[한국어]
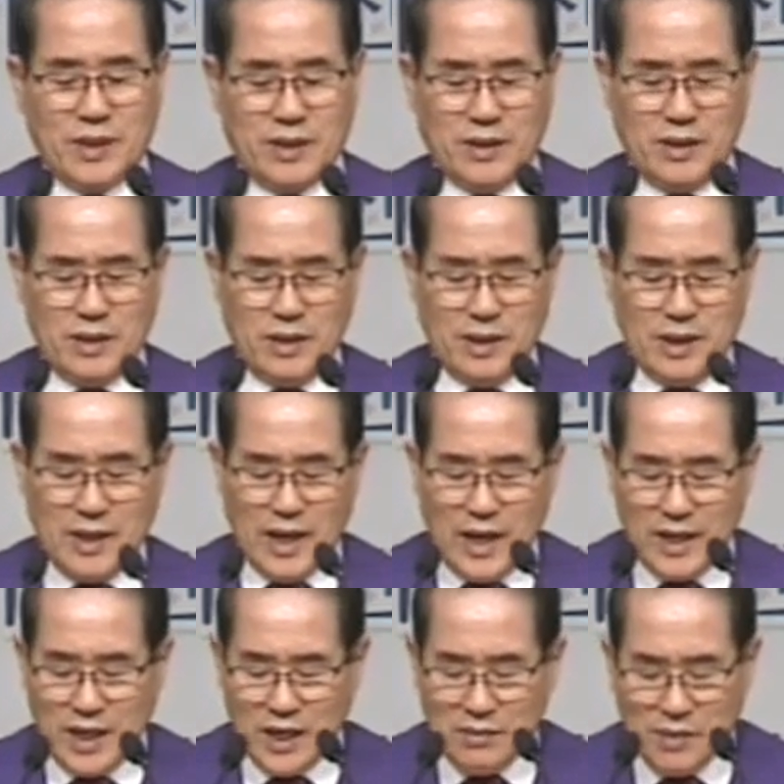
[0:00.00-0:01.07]
예,
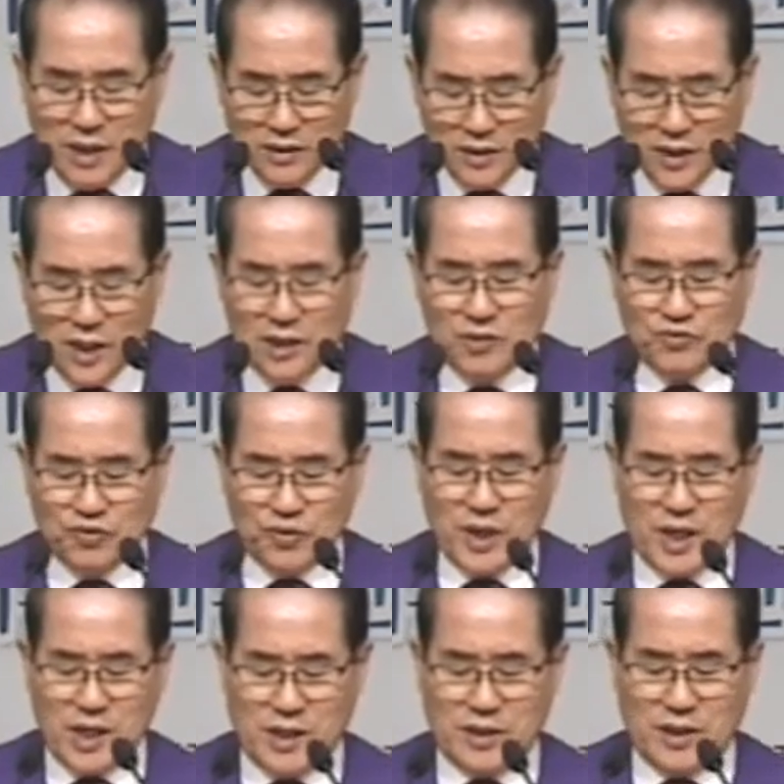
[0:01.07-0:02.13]
하나님의 은혜를
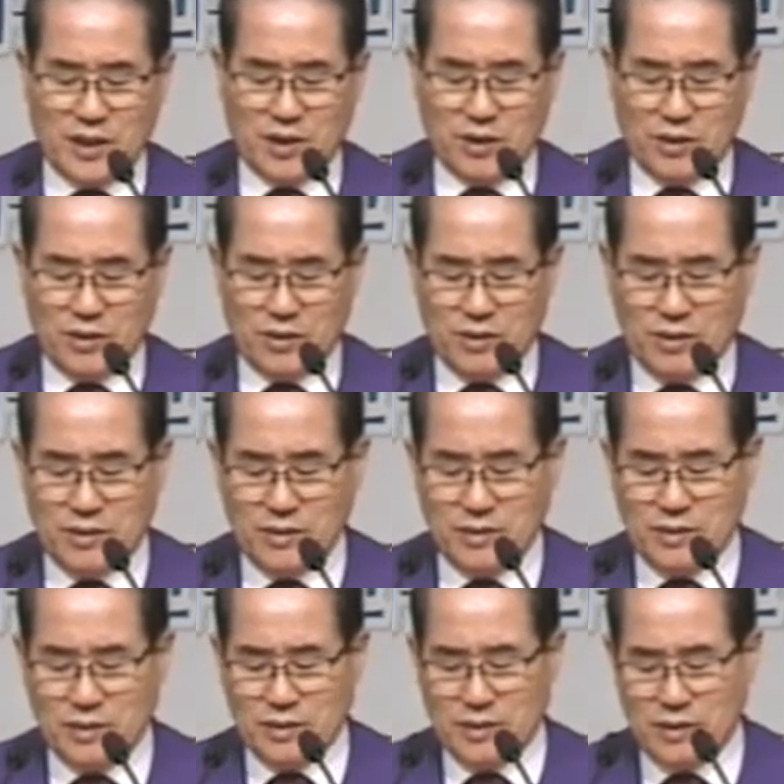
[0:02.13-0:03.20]
구해야 돼요.
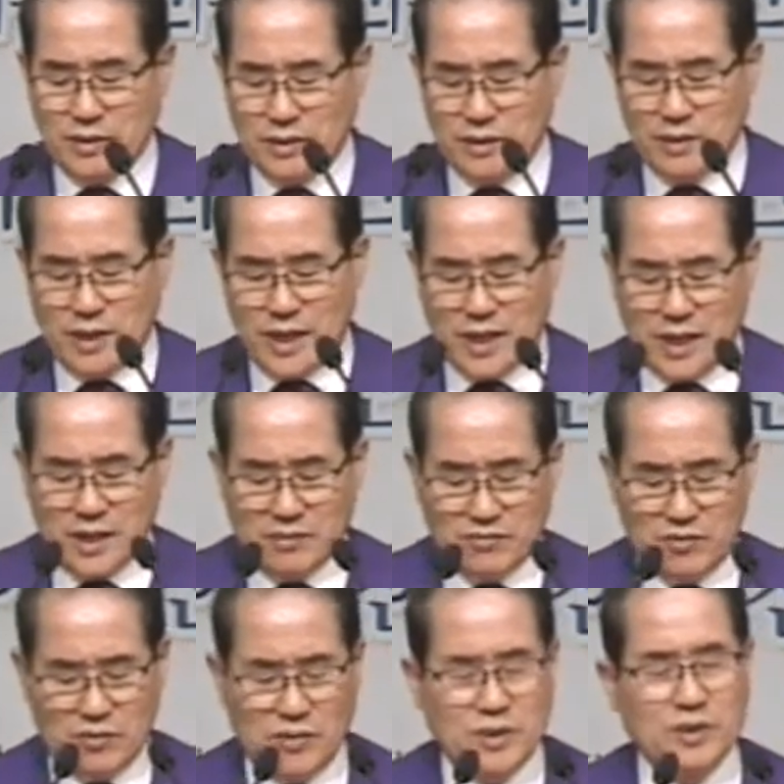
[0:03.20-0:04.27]

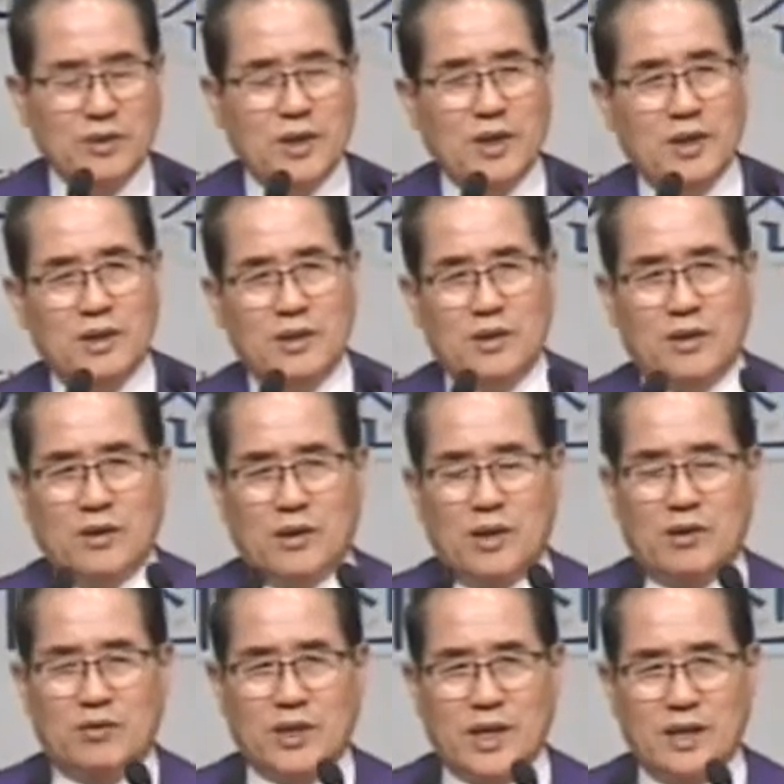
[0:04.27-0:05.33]
하나님을
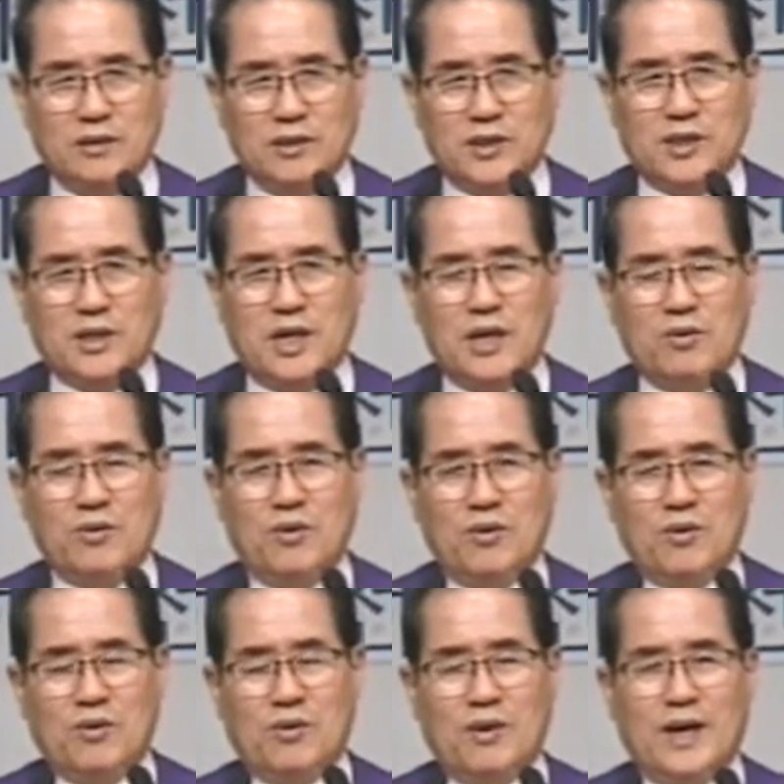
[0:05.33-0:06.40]
아, 우리가
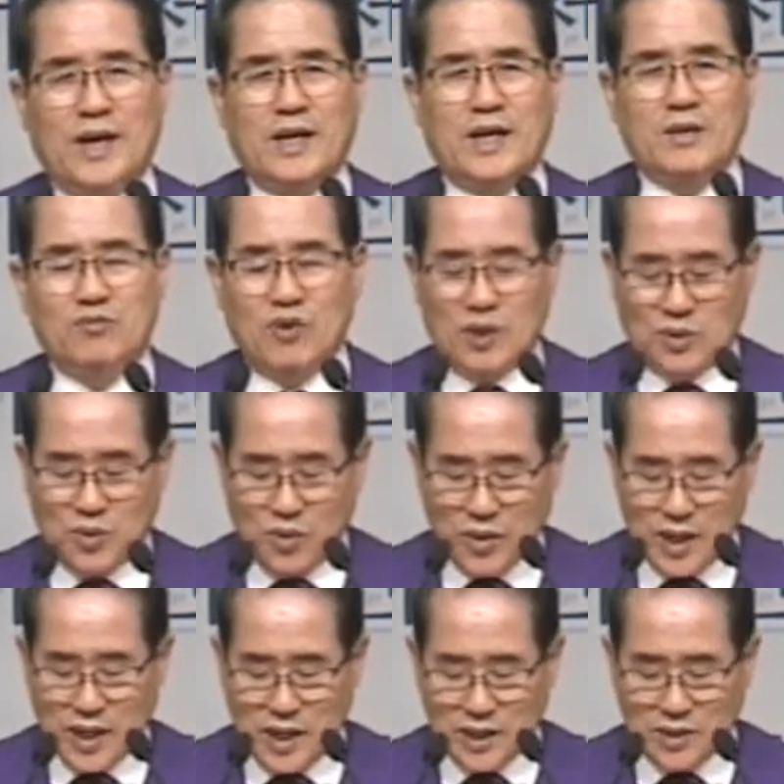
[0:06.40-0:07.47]
의식하고 하나님과
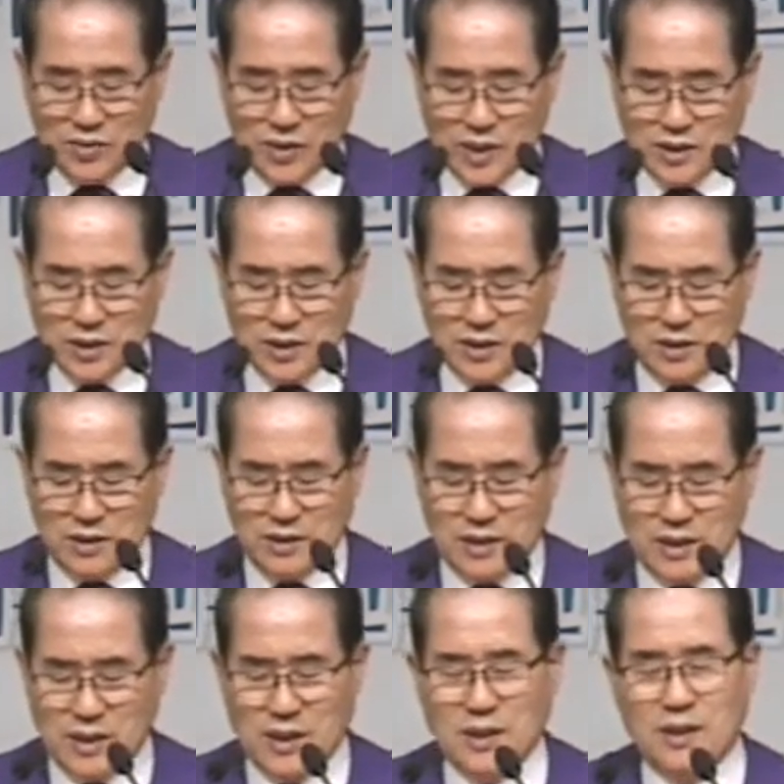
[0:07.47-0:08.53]
동행하기 위해서는
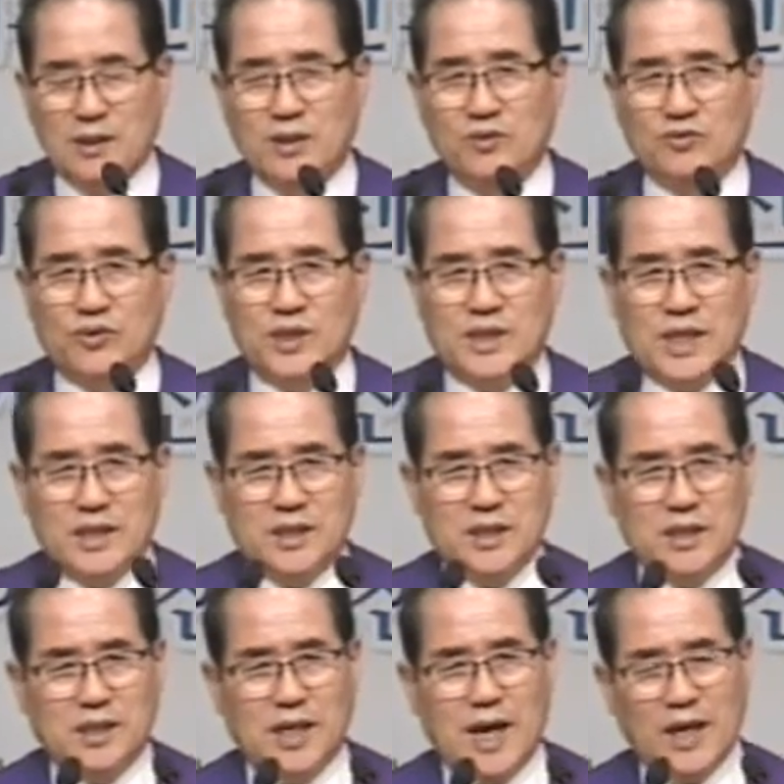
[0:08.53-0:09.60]
우리
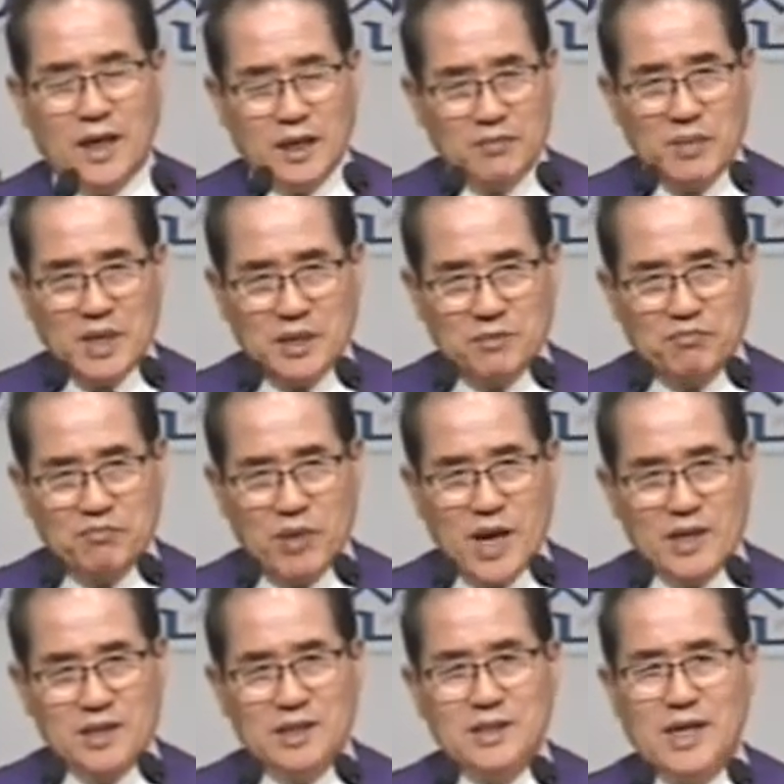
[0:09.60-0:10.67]
자신이 하나님이
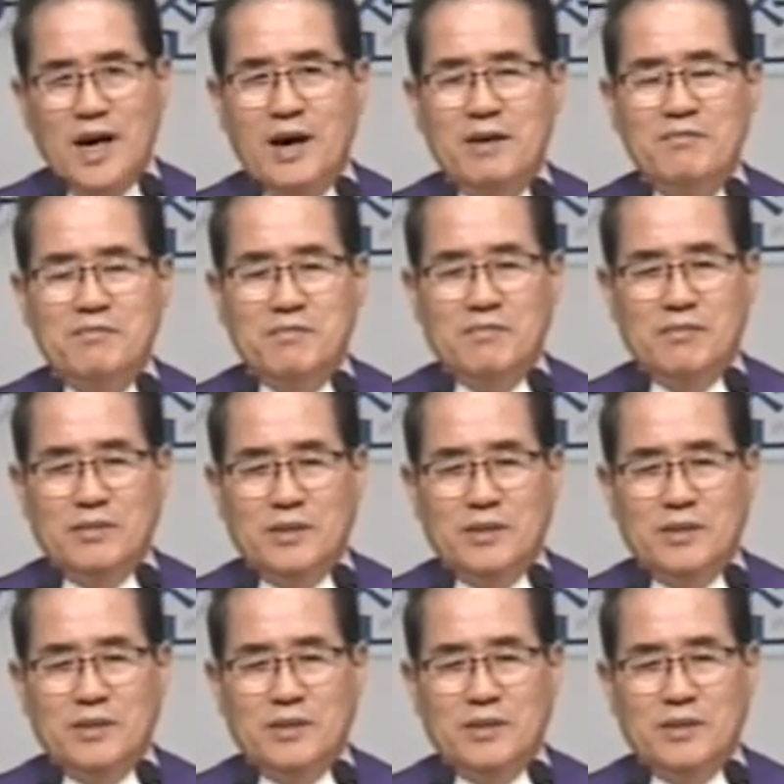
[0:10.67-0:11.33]
기뻐하는 삶,